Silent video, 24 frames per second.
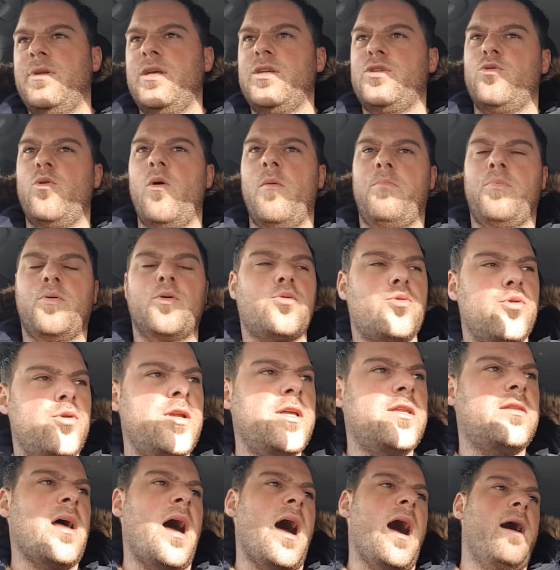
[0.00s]
le sue
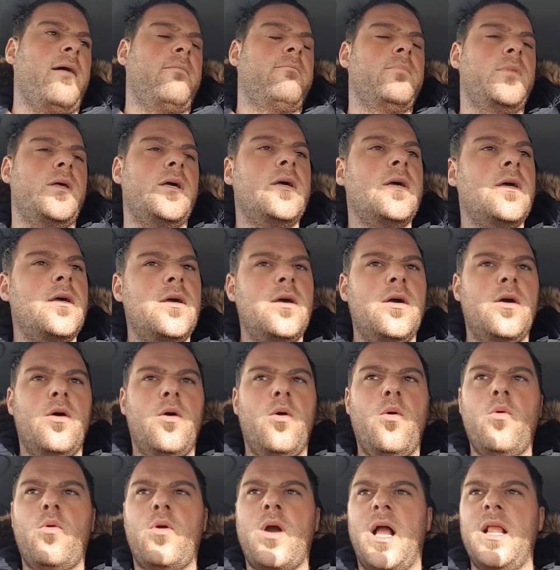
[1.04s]
opportunità,
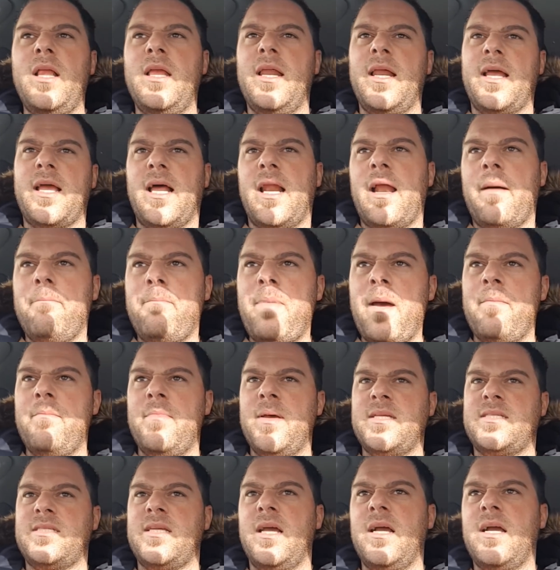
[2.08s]
un Cagliari che era ben
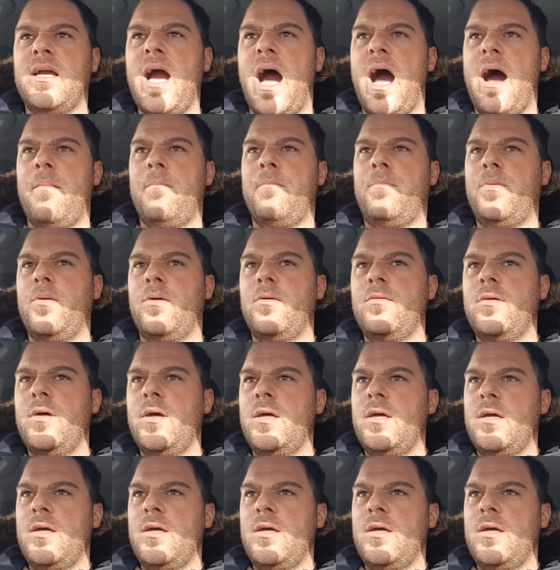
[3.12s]
messo in campo,